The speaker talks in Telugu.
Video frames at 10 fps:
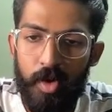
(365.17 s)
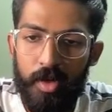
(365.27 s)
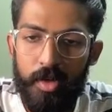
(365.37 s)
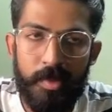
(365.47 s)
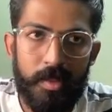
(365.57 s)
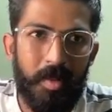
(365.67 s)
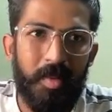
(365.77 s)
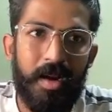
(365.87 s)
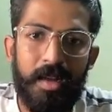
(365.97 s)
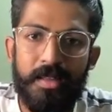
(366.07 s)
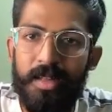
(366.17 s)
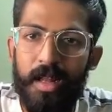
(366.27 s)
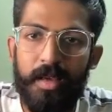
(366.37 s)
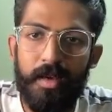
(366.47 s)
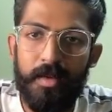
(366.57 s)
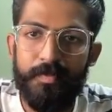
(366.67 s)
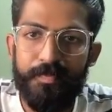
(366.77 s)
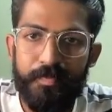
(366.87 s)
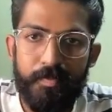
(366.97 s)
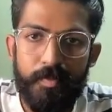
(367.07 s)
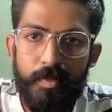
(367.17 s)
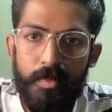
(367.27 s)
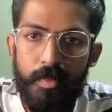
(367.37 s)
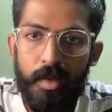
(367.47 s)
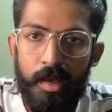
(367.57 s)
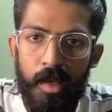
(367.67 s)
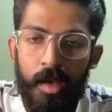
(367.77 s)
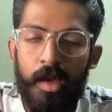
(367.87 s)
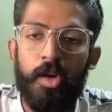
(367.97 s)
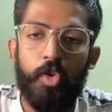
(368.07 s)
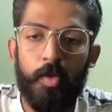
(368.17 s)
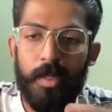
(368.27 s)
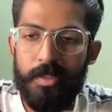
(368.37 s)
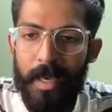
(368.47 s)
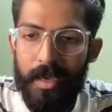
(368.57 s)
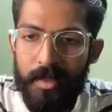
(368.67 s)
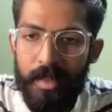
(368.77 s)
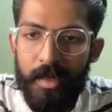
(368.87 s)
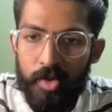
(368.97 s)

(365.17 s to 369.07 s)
సో అక్టోబర్ సెప్టెంబర్ అంటే ఇట్స్ లైక్ uh, టూ మంత్స్ బ్యాక్ కదా